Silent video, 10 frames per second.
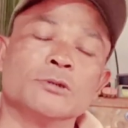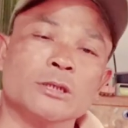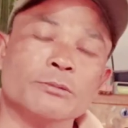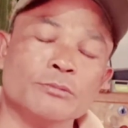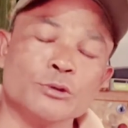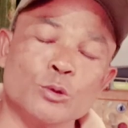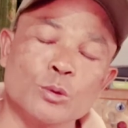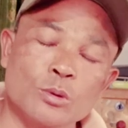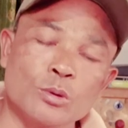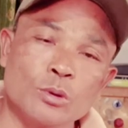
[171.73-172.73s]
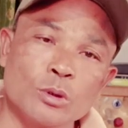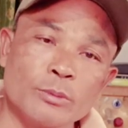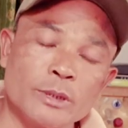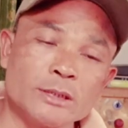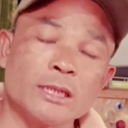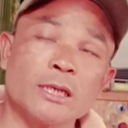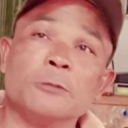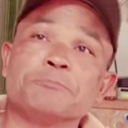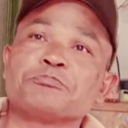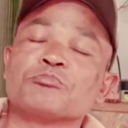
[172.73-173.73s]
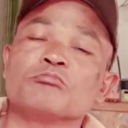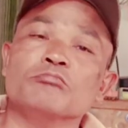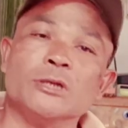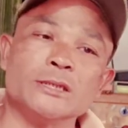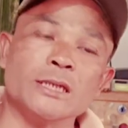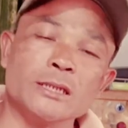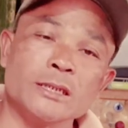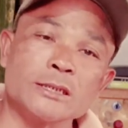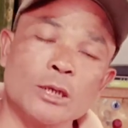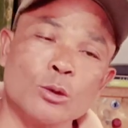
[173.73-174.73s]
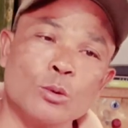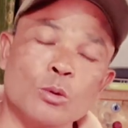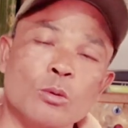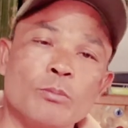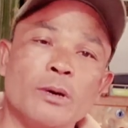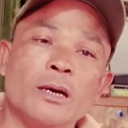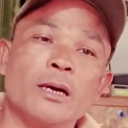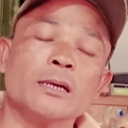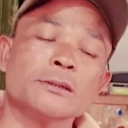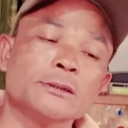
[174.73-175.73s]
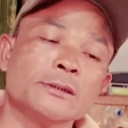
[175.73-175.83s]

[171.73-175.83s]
nigam ko mija ko bia tam